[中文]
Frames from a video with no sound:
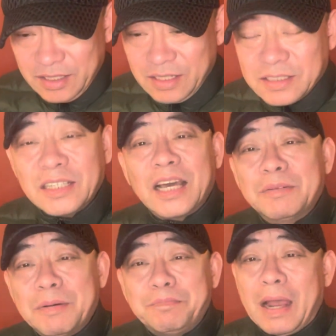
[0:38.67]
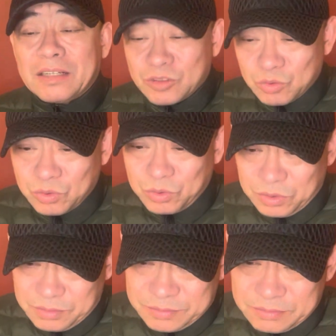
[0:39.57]
让他们霸着中
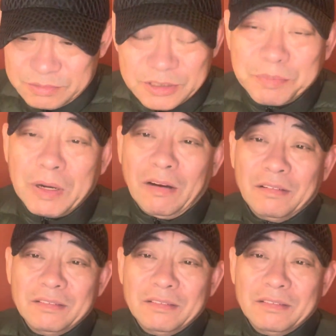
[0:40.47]
国，这不好。